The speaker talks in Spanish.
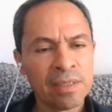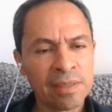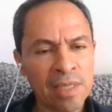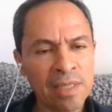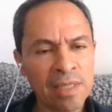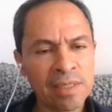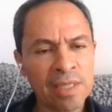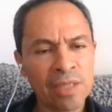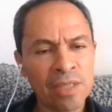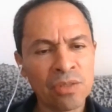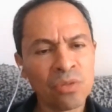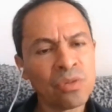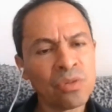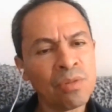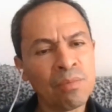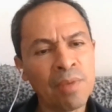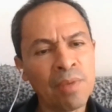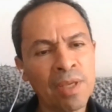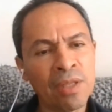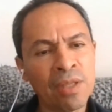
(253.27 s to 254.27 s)
seis
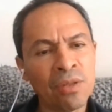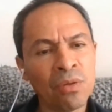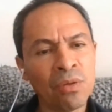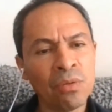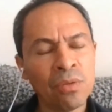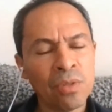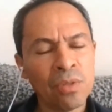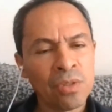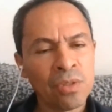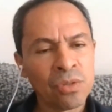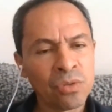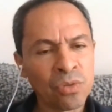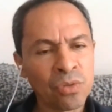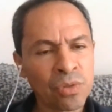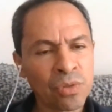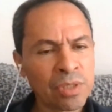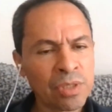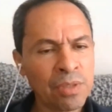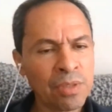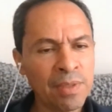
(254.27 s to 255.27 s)
años y medio,
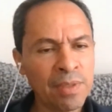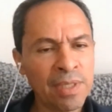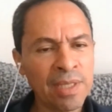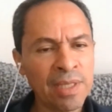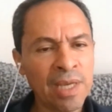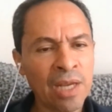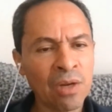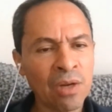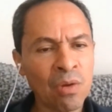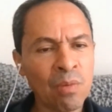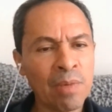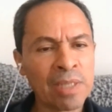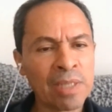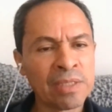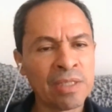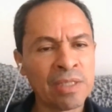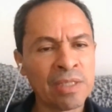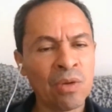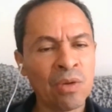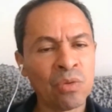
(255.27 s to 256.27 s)
yo recibí algo
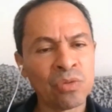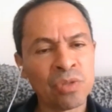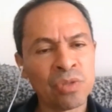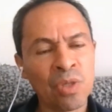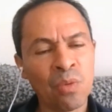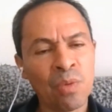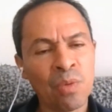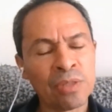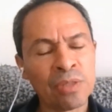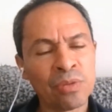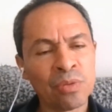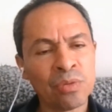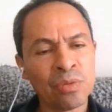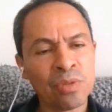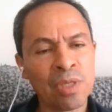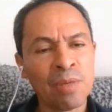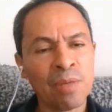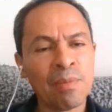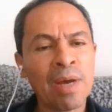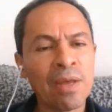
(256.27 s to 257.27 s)
más de 11
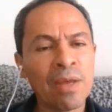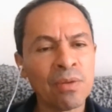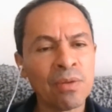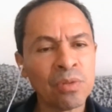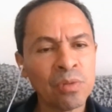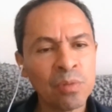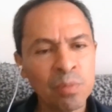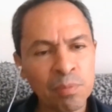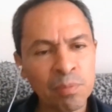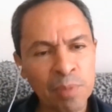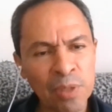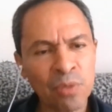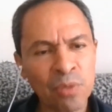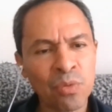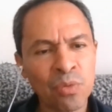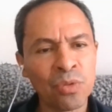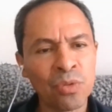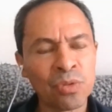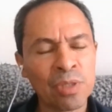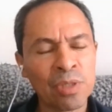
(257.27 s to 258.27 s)
huesos quemados, pero
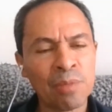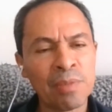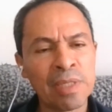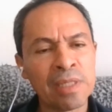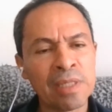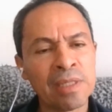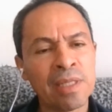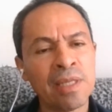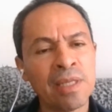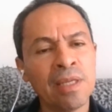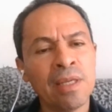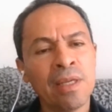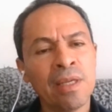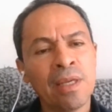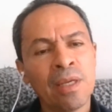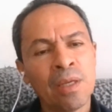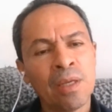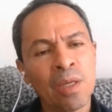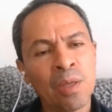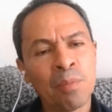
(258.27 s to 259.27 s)
curiosamente
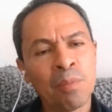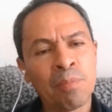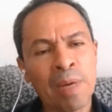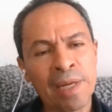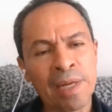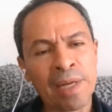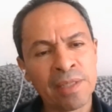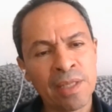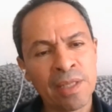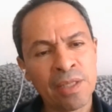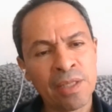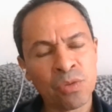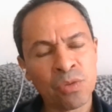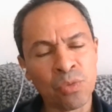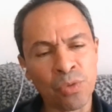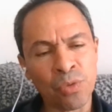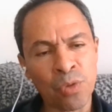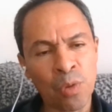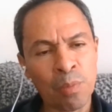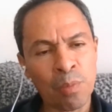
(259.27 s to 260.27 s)
eh, parte de
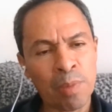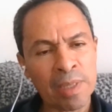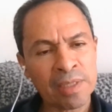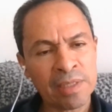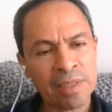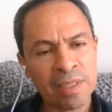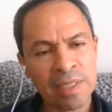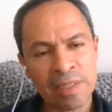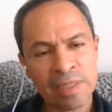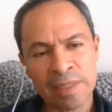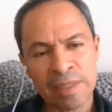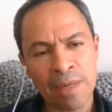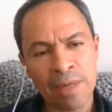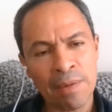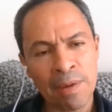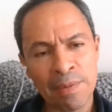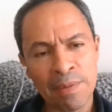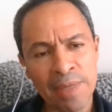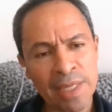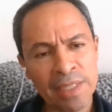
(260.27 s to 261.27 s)
su ropa sí
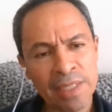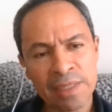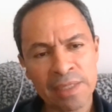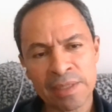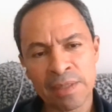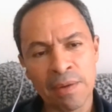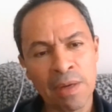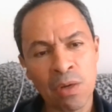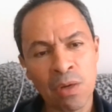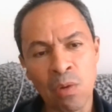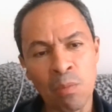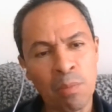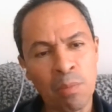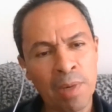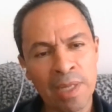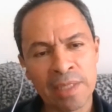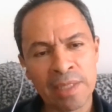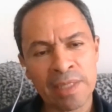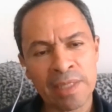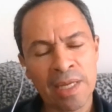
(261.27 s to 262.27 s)
estaba bien, estaba
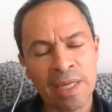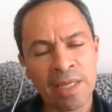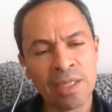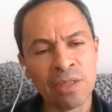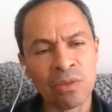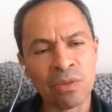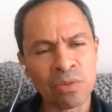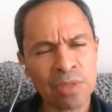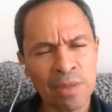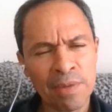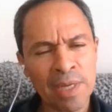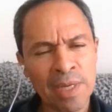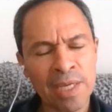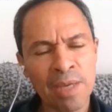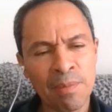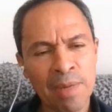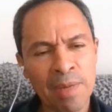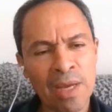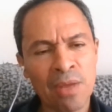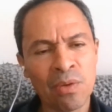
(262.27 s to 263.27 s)
completa y no se había
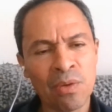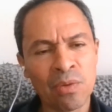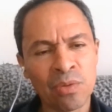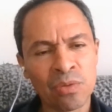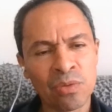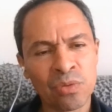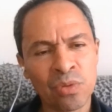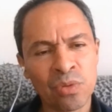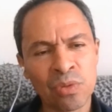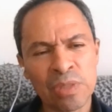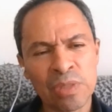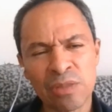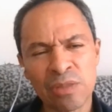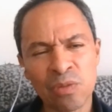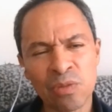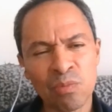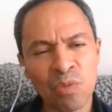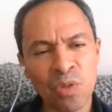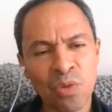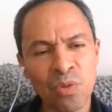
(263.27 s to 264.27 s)
quemado. Son
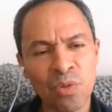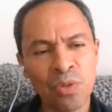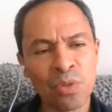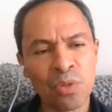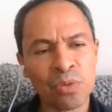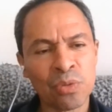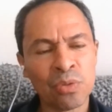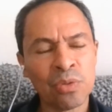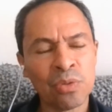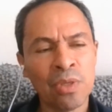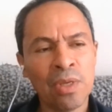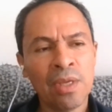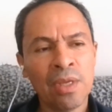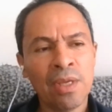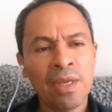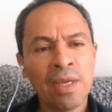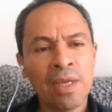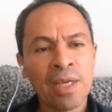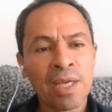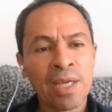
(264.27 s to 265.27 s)
datos muy curiosos
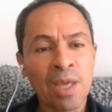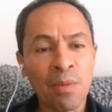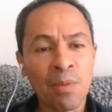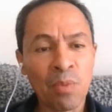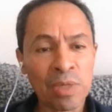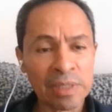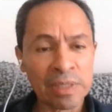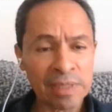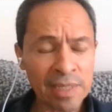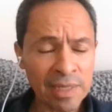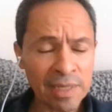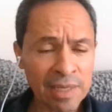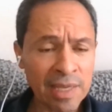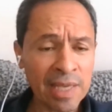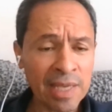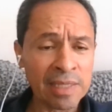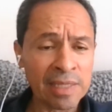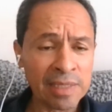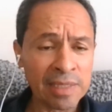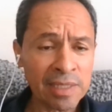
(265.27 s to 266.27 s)
que muestran
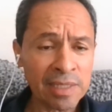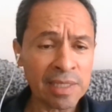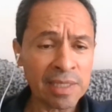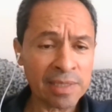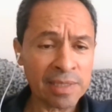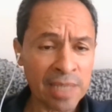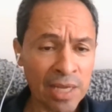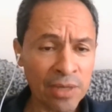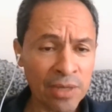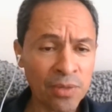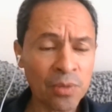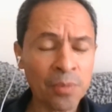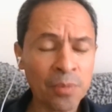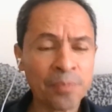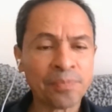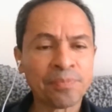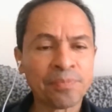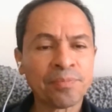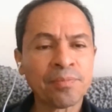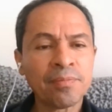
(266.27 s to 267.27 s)
que es
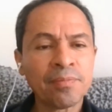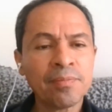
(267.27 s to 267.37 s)
necesario